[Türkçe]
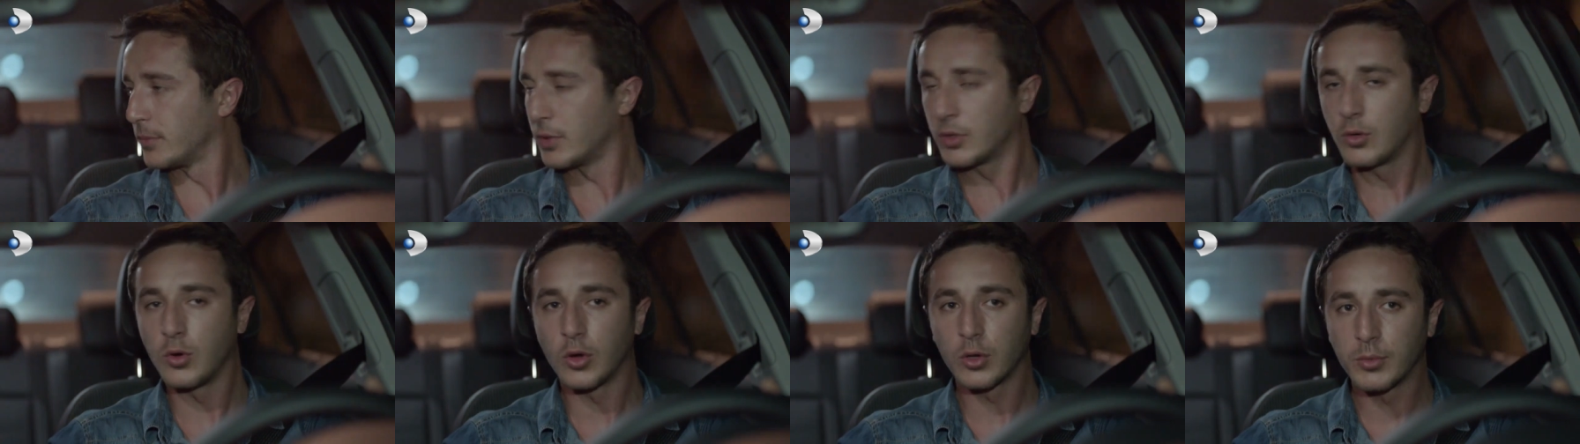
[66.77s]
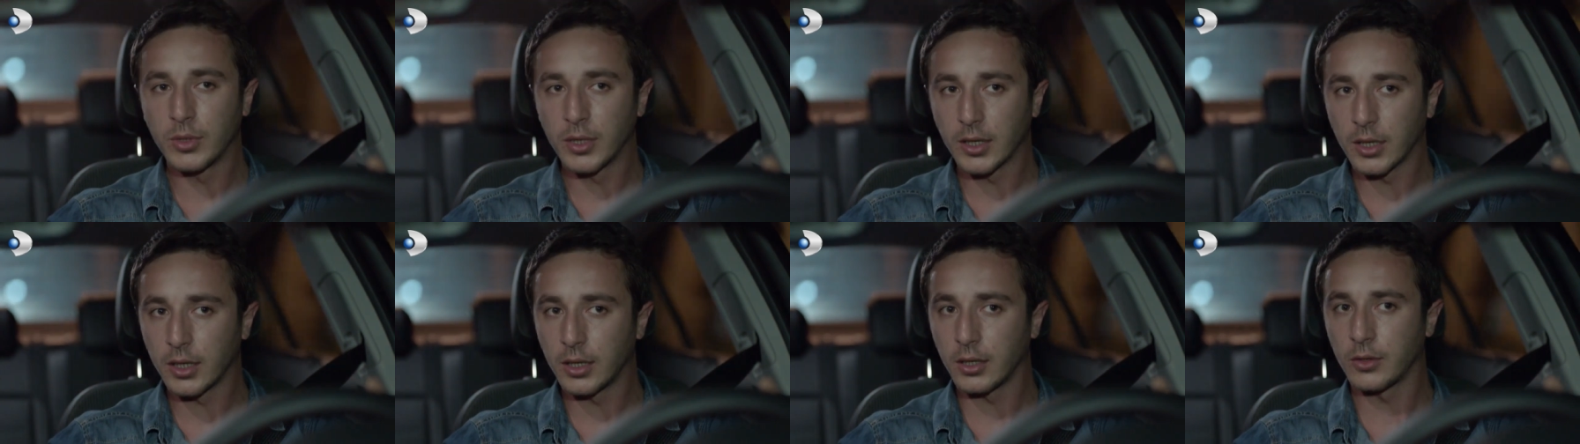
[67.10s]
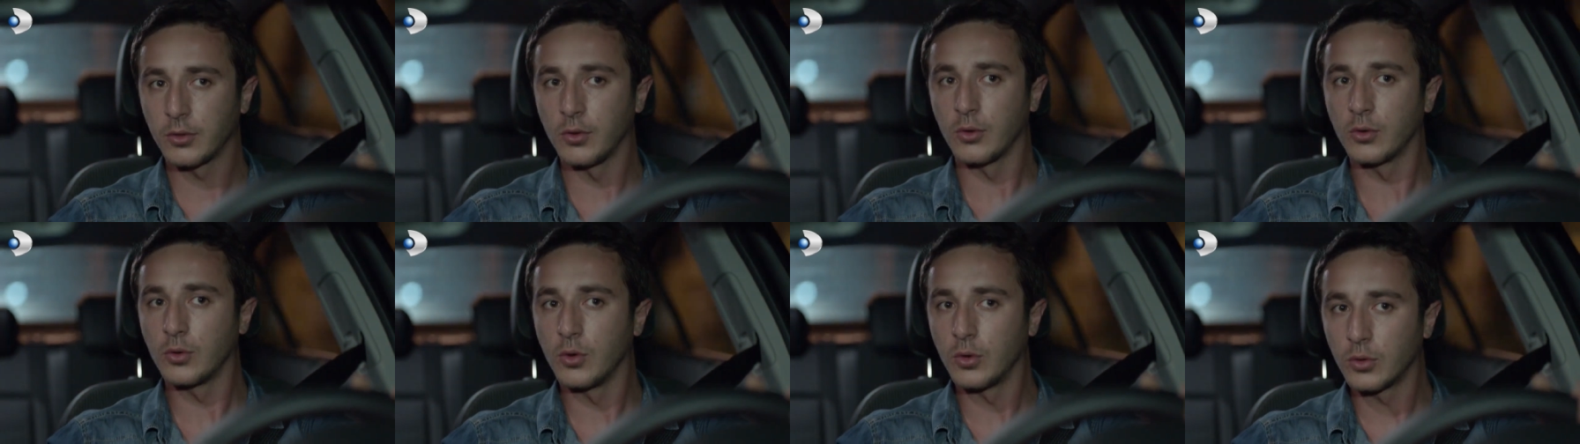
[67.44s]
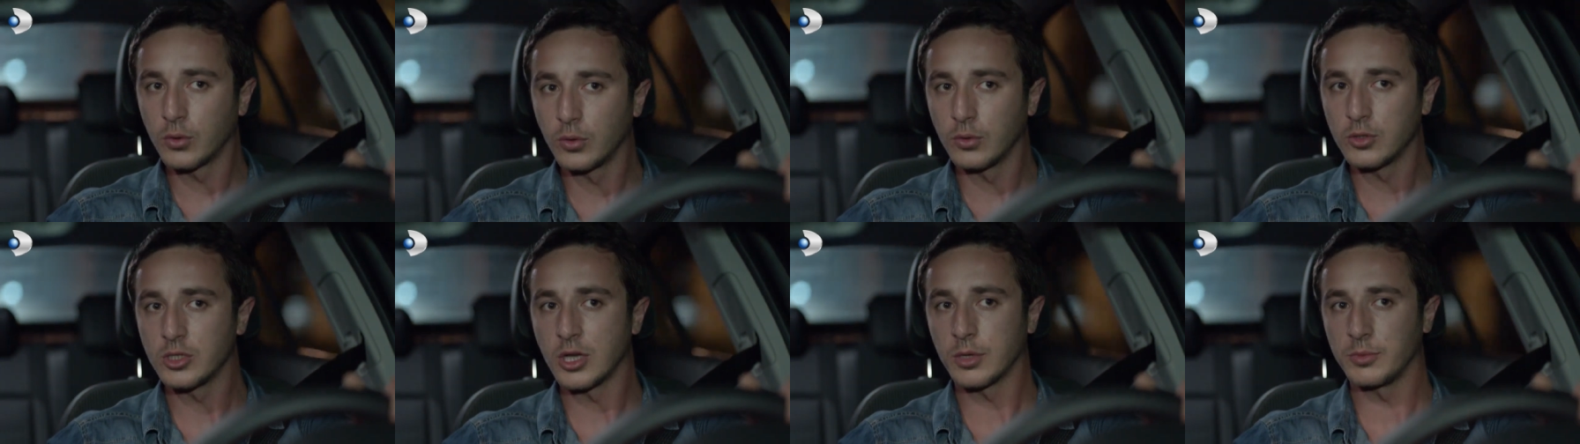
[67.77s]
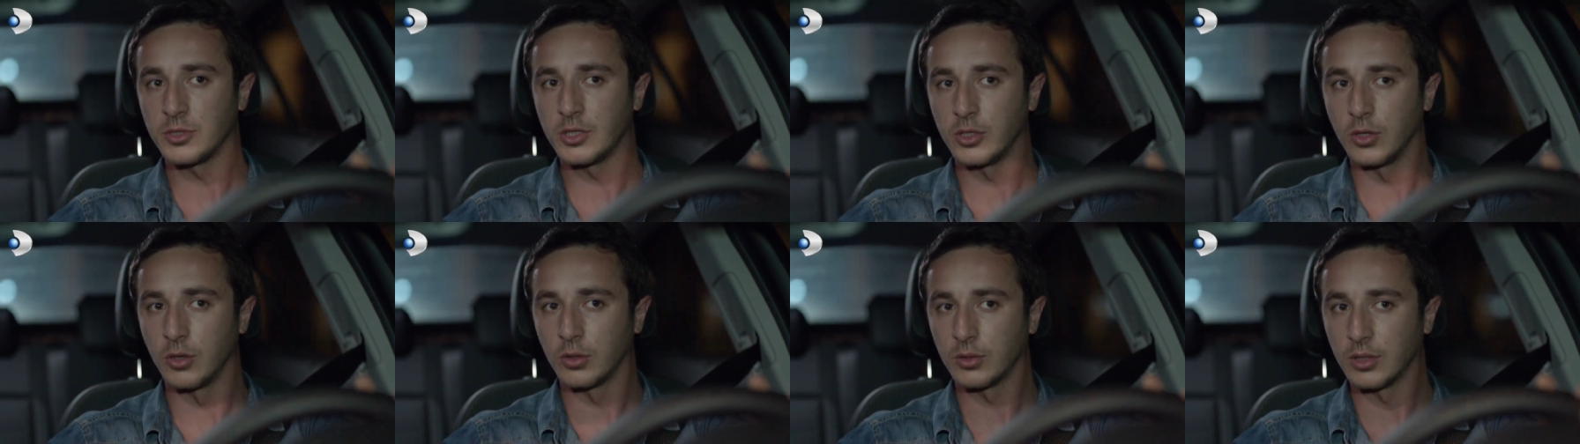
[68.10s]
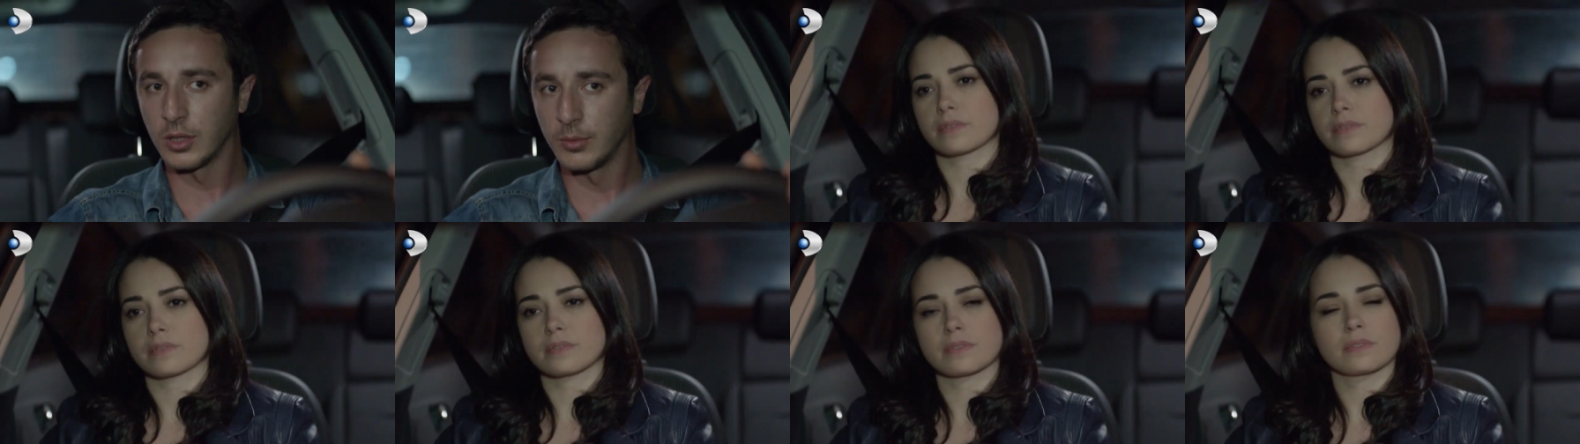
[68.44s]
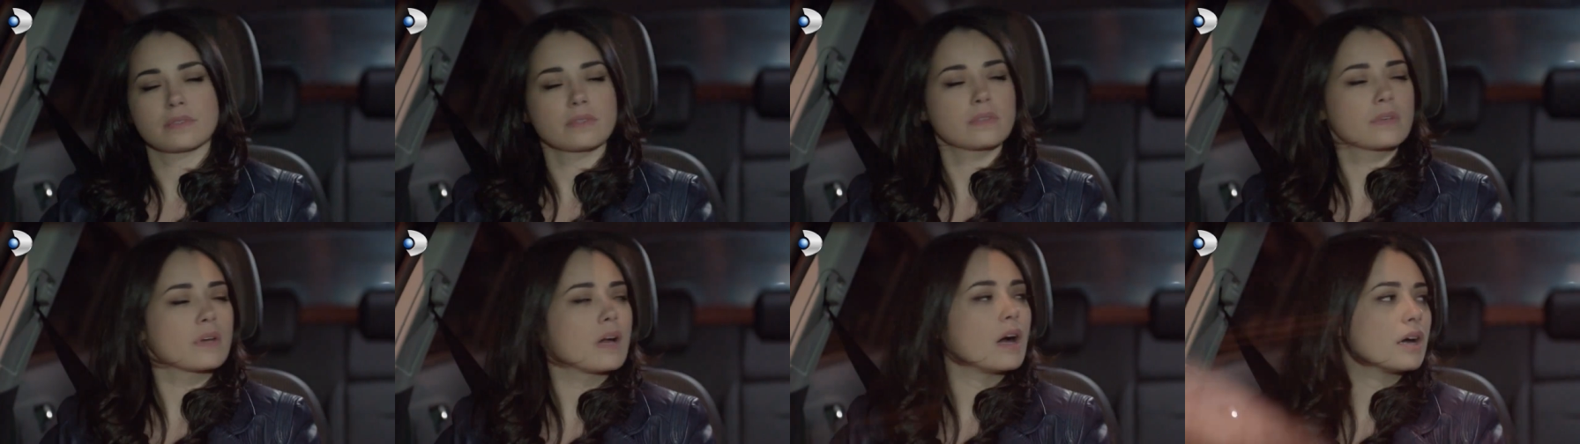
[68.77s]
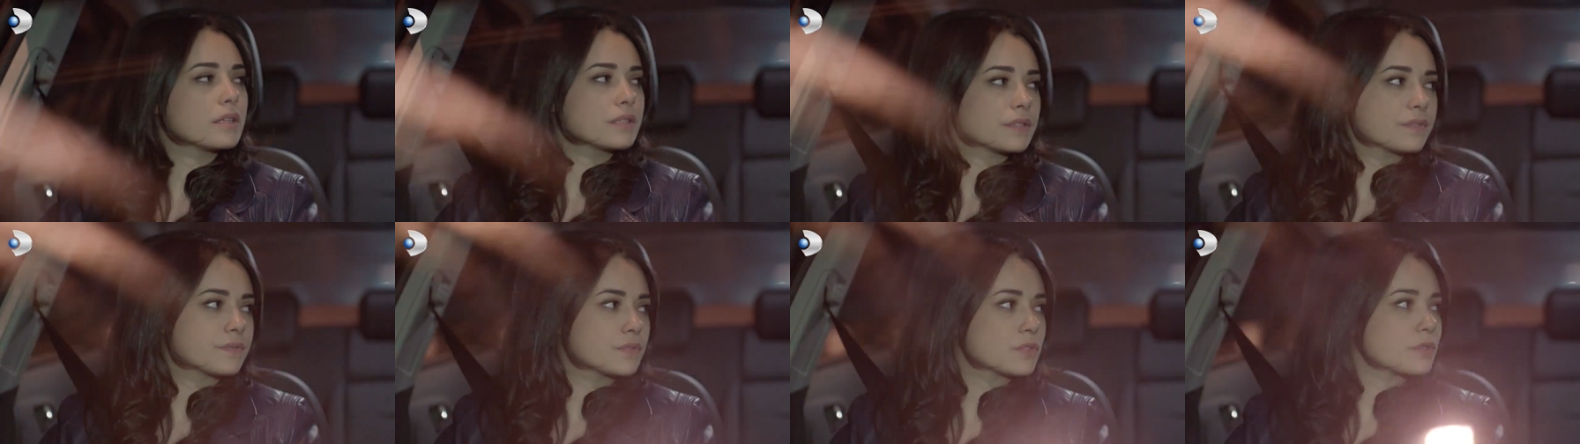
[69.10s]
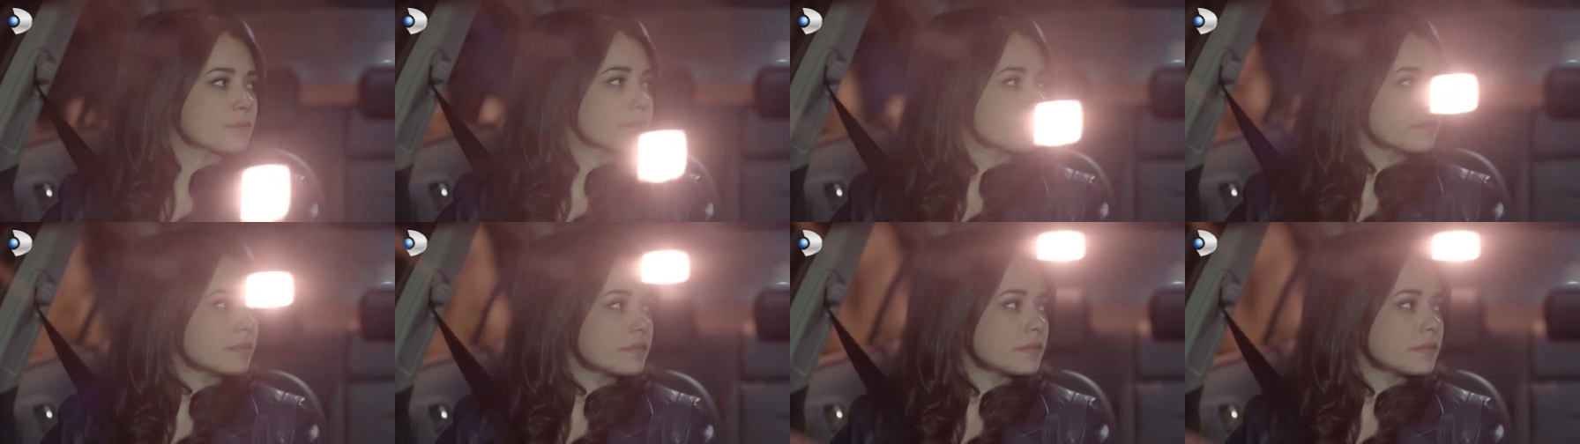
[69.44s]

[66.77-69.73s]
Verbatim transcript: Korkmana gerek yok, korkulacak bir şey yok tamam mı? Atıfcığım